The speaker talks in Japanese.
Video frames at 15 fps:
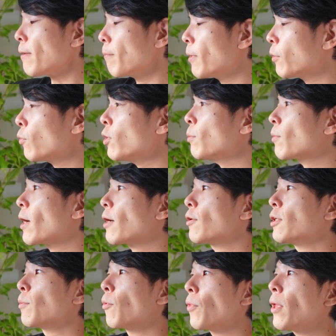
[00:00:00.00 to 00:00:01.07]
まあ、とにもかく
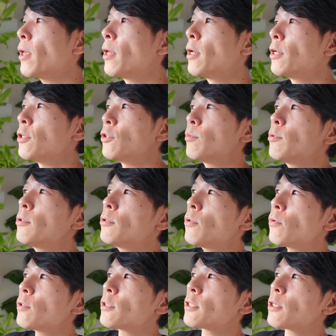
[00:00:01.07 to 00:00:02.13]
にもね、自分
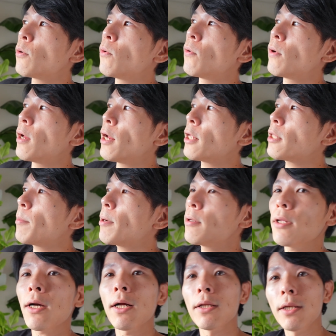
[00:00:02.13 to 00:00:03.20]
の思考、頭の
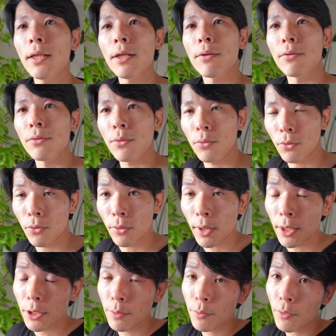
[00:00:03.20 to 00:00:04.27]
中に出てくることと
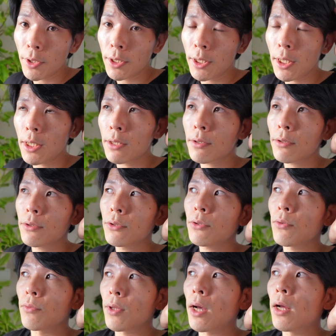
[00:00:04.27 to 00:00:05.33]
か、自分を否定する
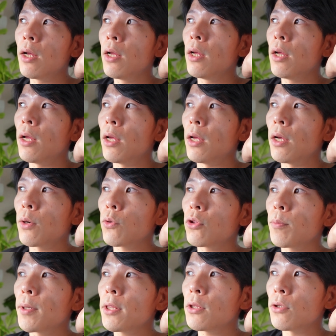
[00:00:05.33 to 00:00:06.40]
ような、えー、
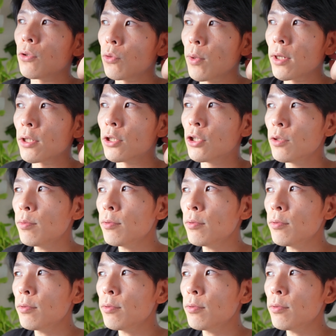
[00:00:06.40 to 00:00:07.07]
言葉っていうのは、自